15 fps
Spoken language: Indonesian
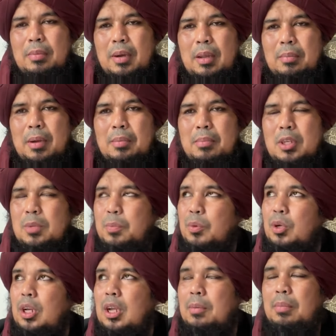
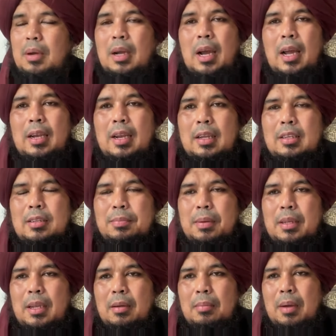selebgram ya artis-artis
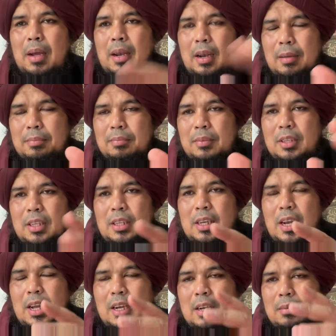yang
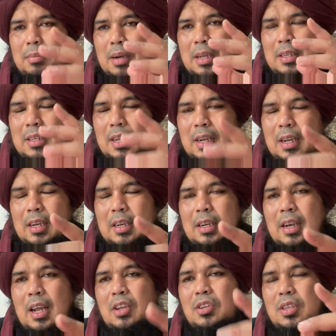untuk pergi umroh bersama
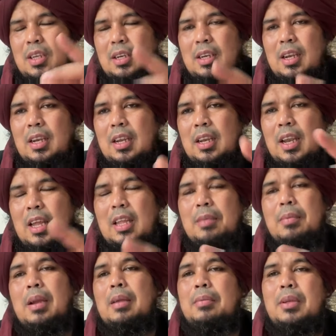mereka bersama beliau
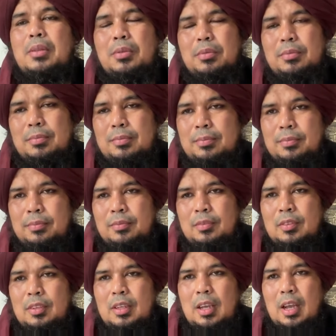kemudian
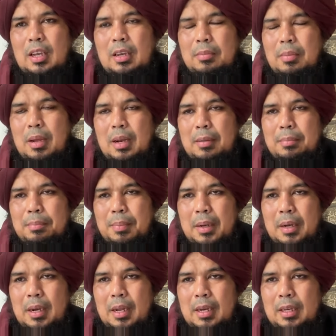
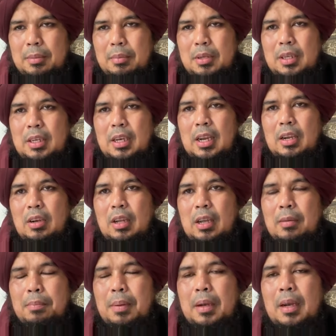sebelum berangkat umroh
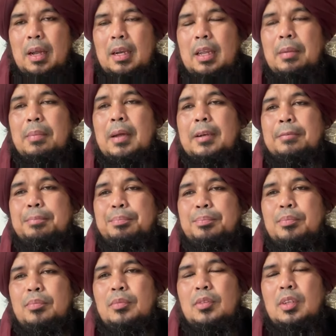itu sudah
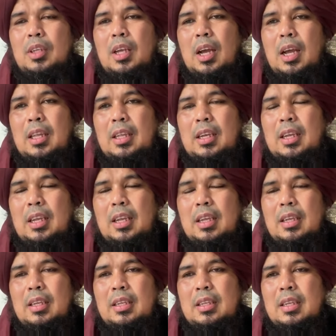terjadi huru hara ini
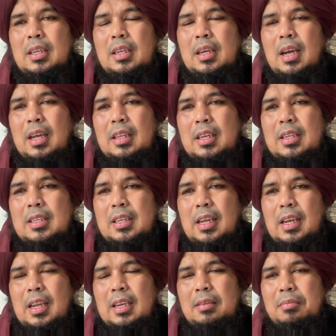
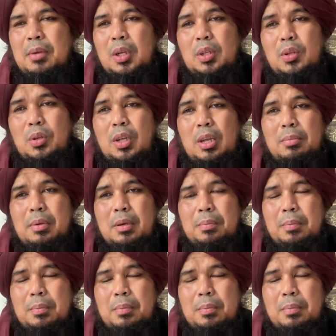sebetulnya ini bukan